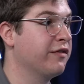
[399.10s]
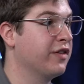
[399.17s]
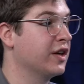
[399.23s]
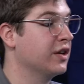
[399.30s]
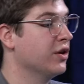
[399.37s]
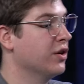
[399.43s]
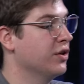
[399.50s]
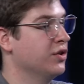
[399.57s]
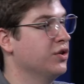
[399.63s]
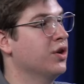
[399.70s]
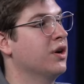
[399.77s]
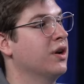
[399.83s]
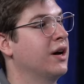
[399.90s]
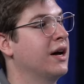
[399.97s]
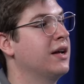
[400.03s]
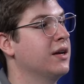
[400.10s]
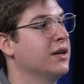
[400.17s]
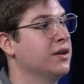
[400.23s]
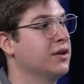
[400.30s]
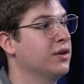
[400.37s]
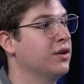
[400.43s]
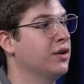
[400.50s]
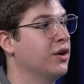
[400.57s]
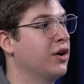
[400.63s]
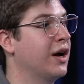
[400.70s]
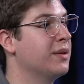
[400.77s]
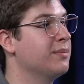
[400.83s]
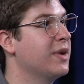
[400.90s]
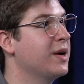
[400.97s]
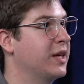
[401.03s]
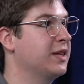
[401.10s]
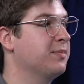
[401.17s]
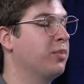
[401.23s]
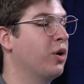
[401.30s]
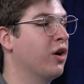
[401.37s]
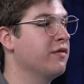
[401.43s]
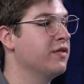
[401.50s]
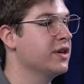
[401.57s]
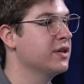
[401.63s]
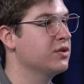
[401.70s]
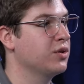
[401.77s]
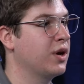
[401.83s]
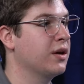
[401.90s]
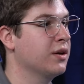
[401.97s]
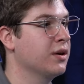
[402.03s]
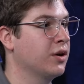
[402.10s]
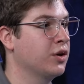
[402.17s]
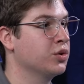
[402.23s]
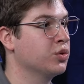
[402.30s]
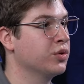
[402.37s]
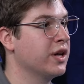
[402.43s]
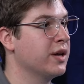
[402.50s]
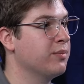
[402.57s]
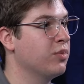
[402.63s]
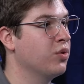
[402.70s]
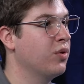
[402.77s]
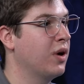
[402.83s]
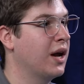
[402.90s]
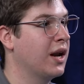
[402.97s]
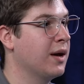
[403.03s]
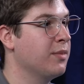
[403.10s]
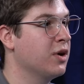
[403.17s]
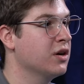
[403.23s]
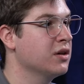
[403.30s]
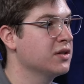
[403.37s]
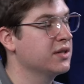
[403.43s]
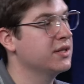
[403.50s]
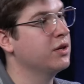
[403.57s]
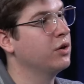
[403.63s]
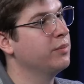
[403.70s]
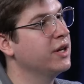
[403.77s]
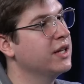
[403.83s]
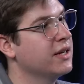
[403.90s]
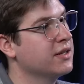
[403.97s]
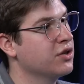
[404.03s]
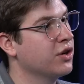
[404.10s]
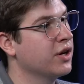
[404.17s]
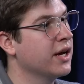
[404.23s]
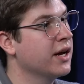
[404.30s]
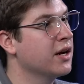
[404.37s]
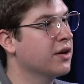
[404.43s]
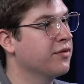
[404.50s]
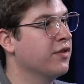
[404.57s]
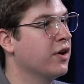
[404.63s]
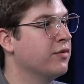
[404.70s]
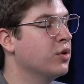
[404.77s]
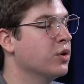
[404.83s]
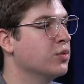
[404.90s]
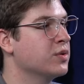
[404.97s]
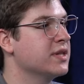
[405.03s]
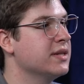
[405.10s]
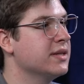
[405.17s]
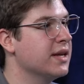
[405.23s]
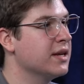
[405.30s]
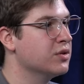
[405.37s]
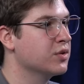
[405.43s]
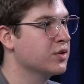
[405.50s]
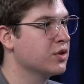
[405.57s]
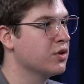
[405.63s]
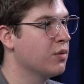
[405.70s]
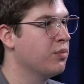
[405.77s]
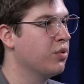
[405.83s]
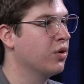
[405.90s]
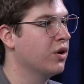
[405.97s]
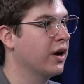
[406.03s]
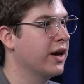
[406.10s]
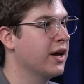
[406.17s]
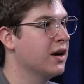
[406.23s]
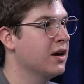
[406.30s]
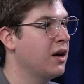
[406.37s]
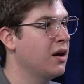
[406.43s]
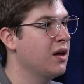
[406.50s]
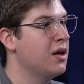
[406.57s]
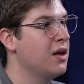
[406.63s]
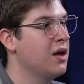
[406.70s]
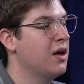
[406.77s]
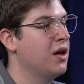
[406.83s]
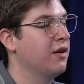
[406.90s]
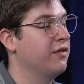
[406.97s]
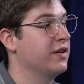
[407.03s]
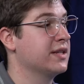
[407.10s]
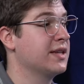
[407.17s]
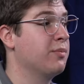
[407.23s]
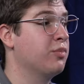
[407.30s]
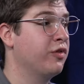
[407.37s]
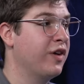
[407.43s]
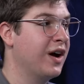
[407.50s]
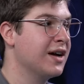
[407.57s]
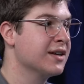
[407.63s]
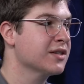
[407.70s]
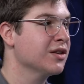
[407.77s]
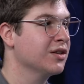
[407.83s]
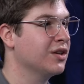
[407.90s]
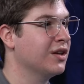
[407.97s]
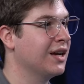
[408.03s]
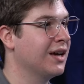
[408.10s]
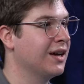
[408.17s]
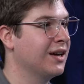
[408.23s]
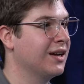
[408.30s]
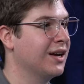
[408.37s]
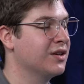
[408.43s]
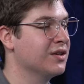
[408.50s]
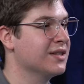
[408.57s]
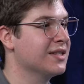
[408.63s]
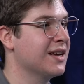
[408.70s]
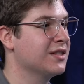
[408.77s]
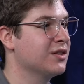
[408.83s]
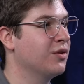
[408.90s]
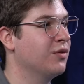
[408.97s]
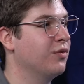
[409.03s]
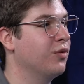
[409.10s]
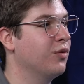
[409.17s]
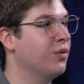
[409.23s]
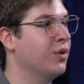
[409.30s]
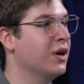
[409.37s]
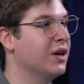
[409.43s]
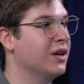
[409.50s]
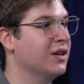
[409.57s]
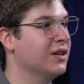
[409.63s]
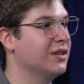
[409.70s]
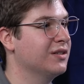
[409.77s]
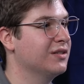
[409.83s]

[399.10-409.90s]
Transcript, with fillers: Fait qu'il y a le, rendement qui provient du retour d'impôt à la base. Si on le met dans un REER, e il va y avoir aussi une déduction pour le REER. E fait que ça peut faire en sorte que la, cotisation vous euh,